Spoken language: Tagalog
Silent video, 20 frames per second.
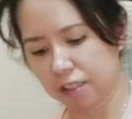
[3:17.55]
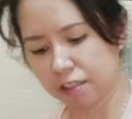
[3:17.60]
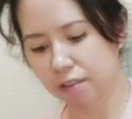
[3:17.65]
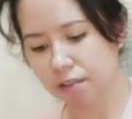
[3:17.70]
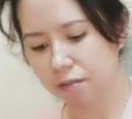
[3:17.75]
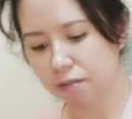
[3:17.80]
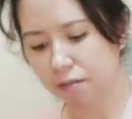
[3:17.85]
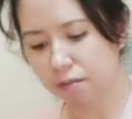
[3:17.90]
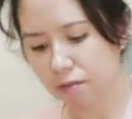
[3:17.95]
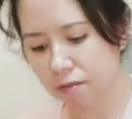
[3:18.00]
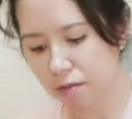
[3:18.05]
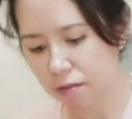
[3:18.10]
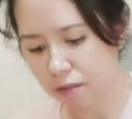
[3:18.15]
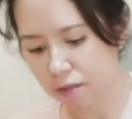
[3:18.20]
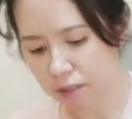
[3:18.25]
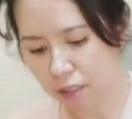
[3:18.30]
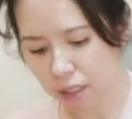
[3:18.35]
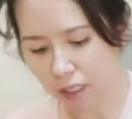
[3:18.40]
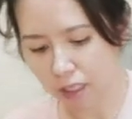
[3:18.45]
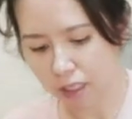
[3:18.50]
Mm,
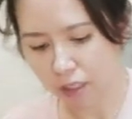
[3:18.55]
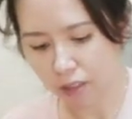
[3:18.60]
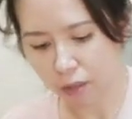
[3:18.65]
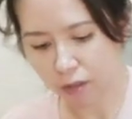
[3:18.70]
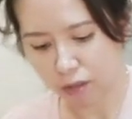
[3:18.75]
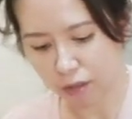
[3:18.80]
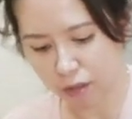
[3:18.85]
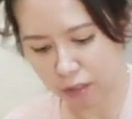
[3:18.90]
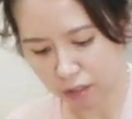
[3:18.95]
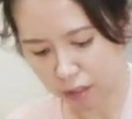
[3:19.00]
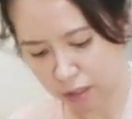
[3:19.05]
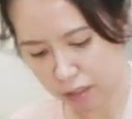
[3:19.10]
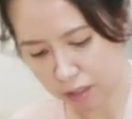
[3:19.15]
ayun.